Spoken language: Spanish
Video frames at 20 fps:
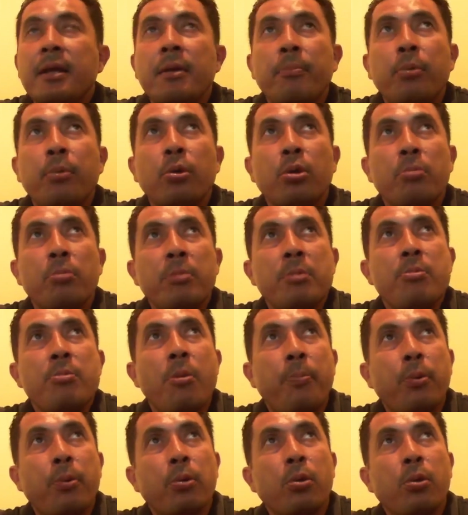por lo
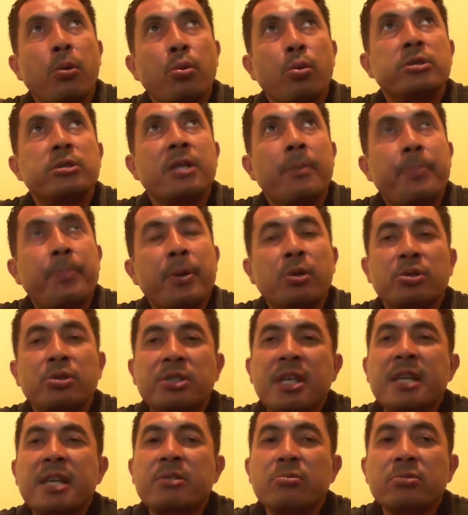mismo, por lo dulce, pero sí
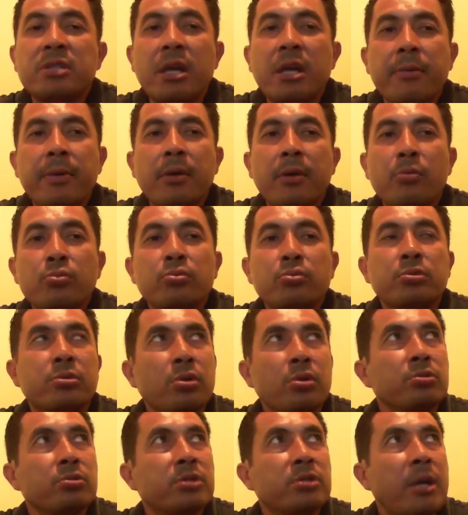es un,
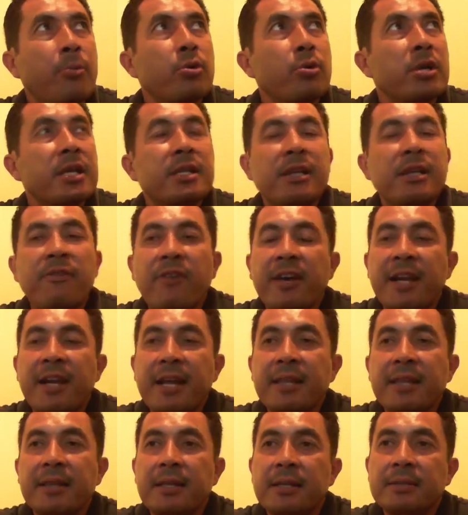son sabores
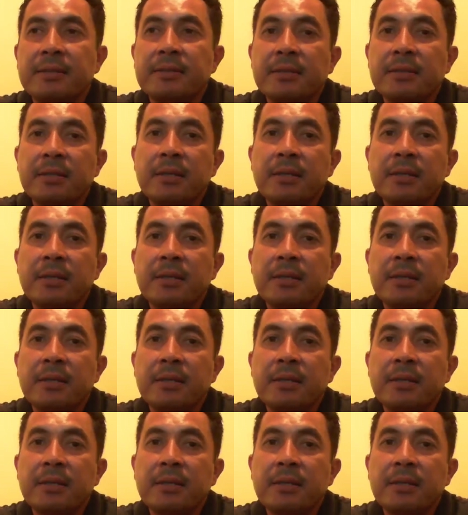diferentes.